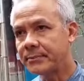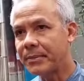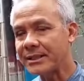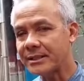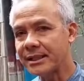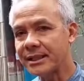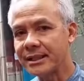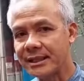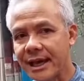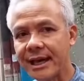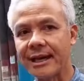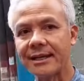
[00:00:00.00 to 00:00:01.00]
Pasti
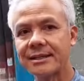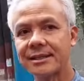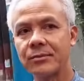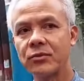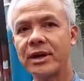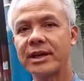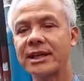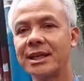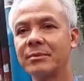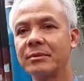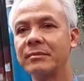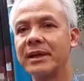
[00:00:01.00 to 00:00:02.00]
iya, semua ingin
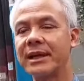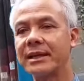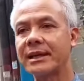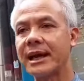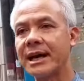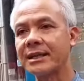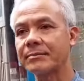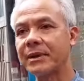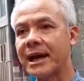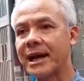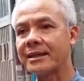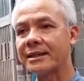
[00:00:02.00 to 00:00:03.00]
memberikan
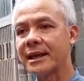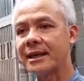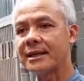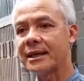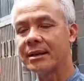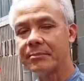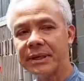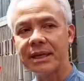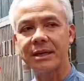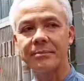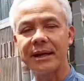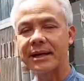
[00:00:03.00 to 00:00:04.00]
perhatian lebih
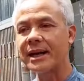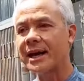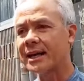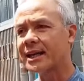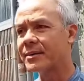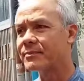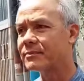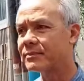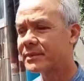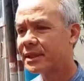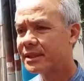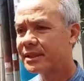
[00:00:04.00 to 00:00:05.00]
kepada hakim
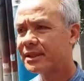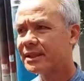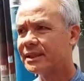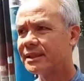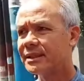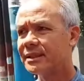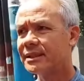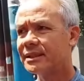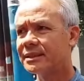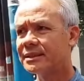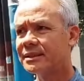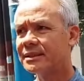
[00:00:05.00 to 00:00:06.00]
Eh,
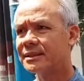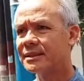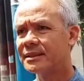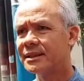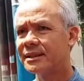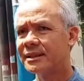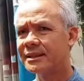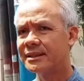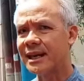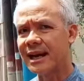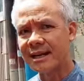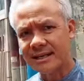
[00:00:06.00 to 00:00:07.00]

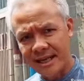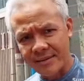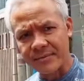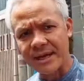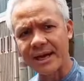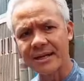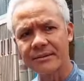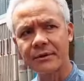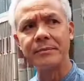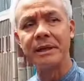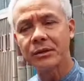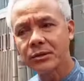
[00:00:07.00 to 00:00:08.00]
yang ada di MK,
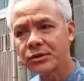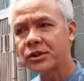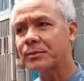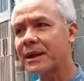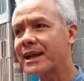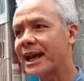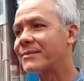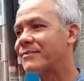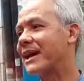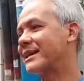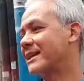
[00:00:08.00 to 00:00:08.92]
wabil khusus pada MK-nya